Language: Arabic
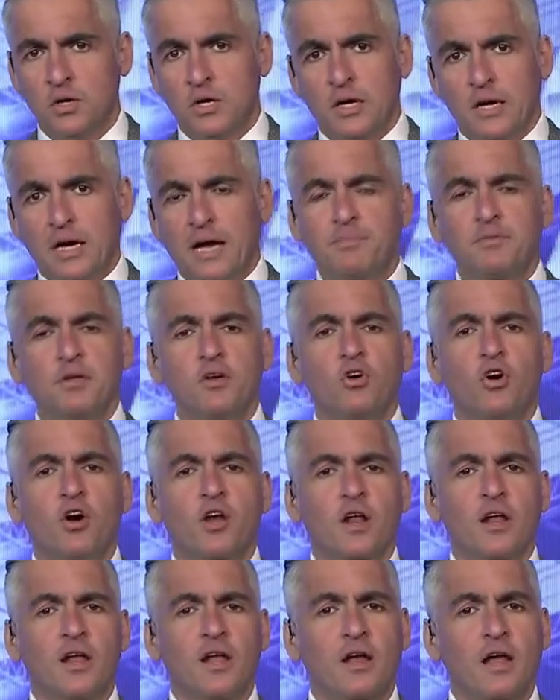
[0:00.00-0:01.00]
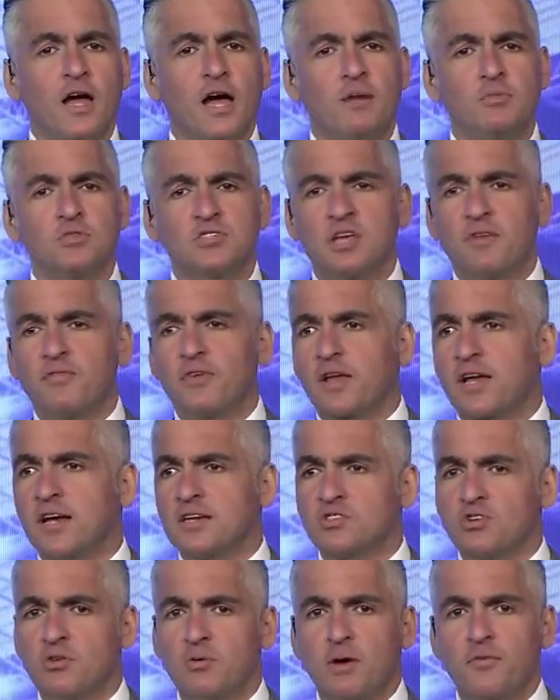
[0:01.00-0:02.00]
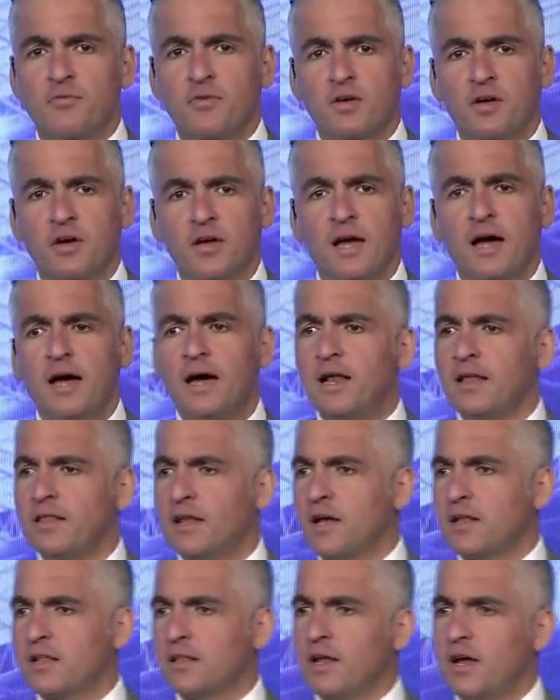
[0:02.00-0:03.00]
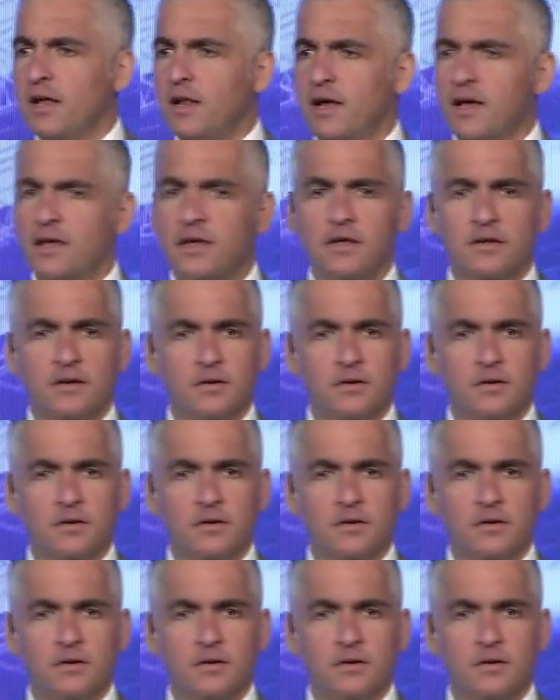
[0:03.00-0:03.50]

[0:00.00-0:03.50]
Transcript: كابتن جوهر الله يرحمه سافر كاس امم افريقيا قال انا هطلع الاخير